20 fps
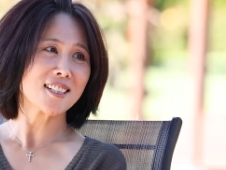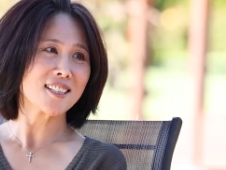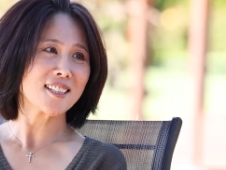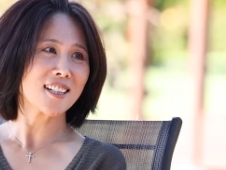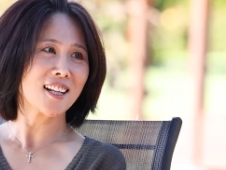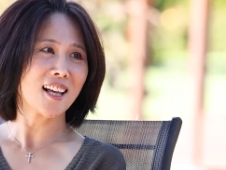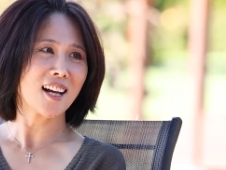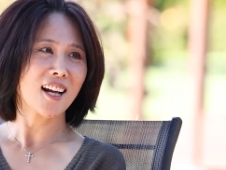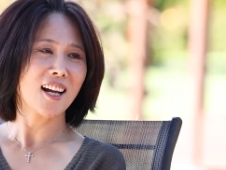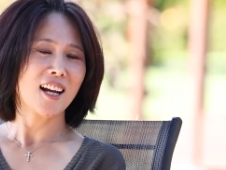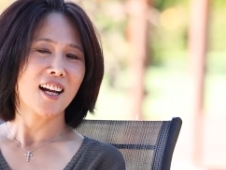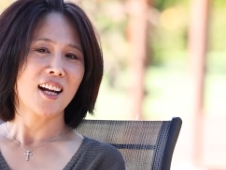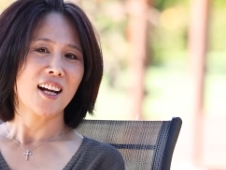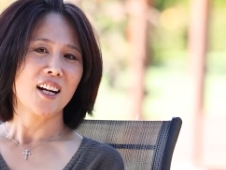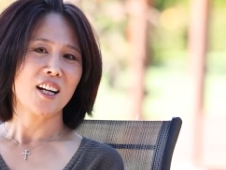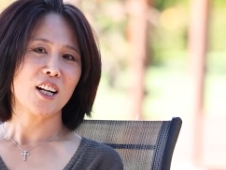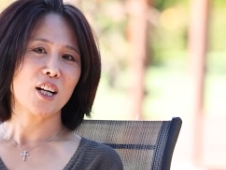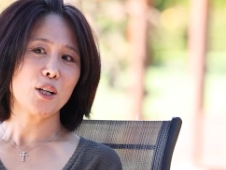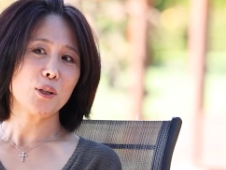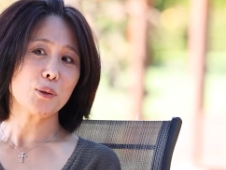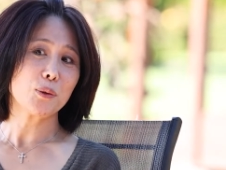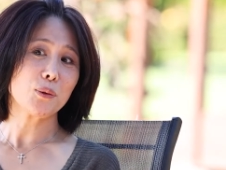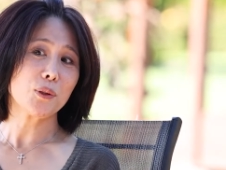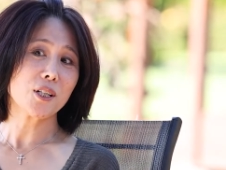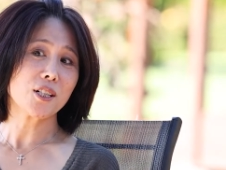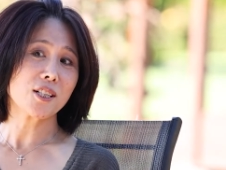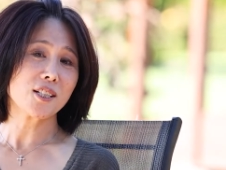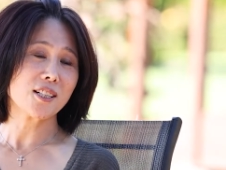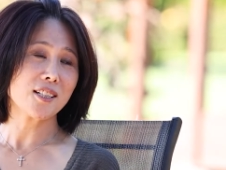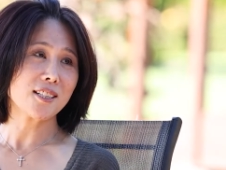计啦。然后如
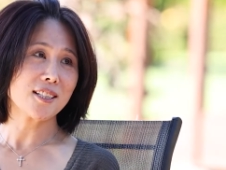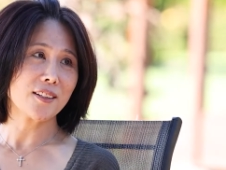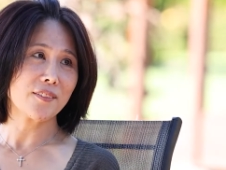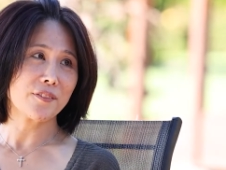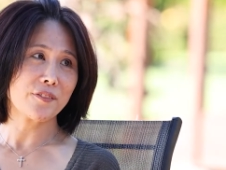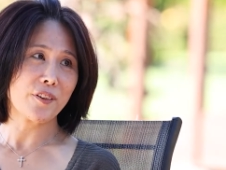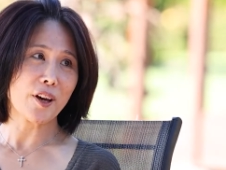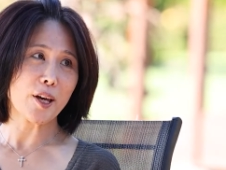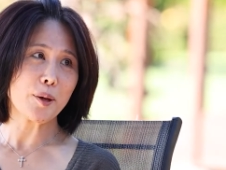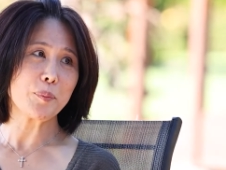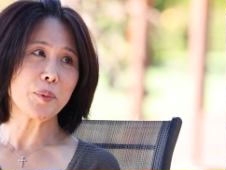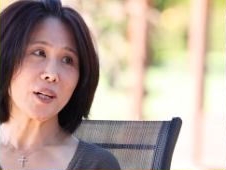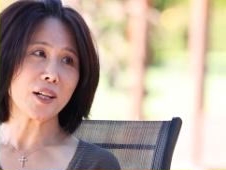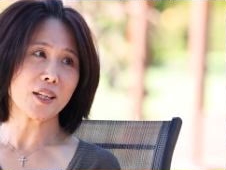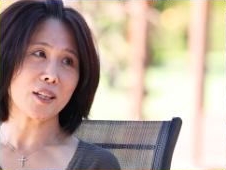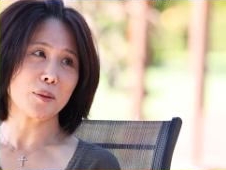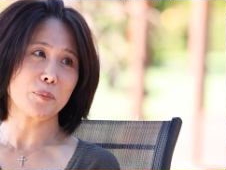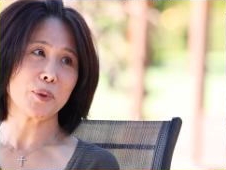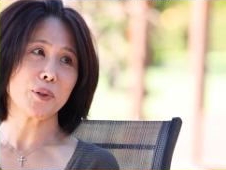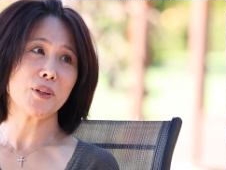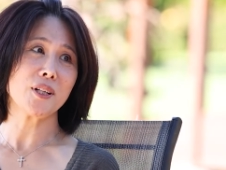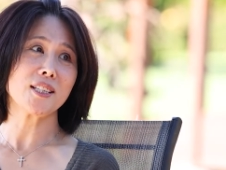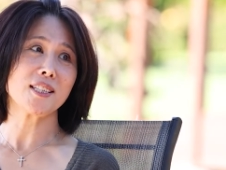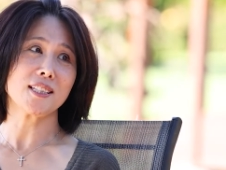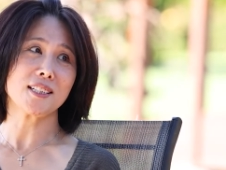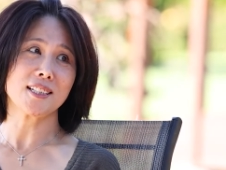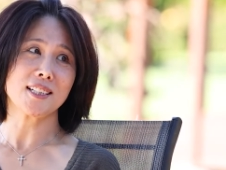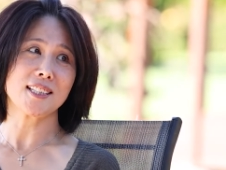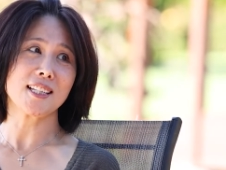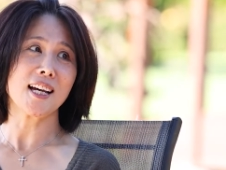果是 family，比如说
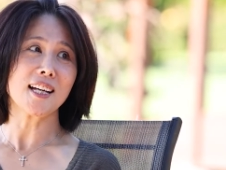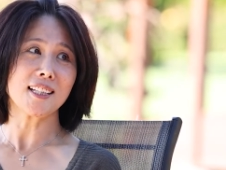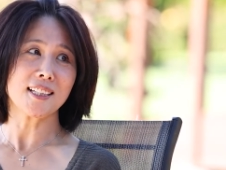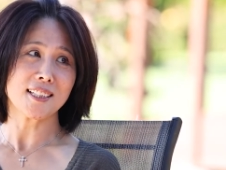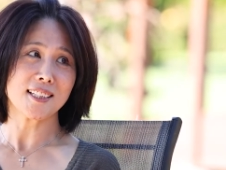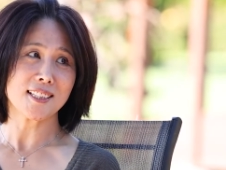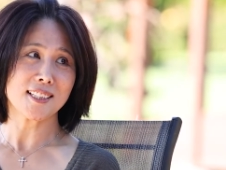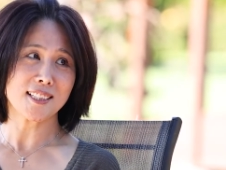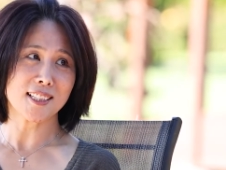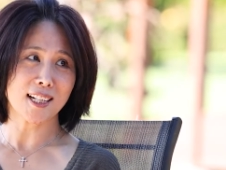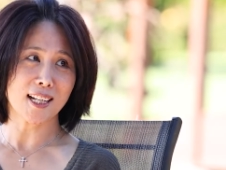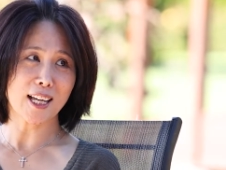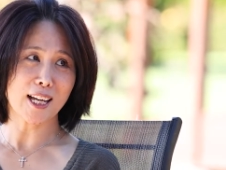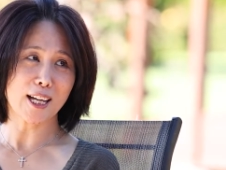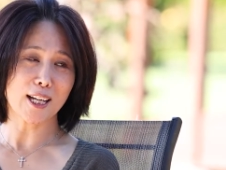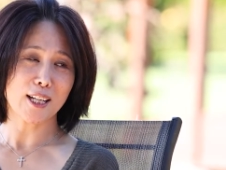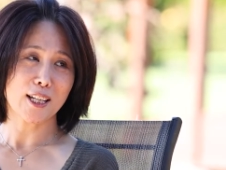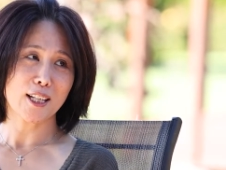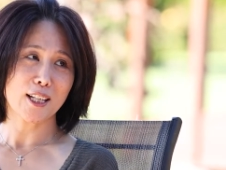几个家庭一起来，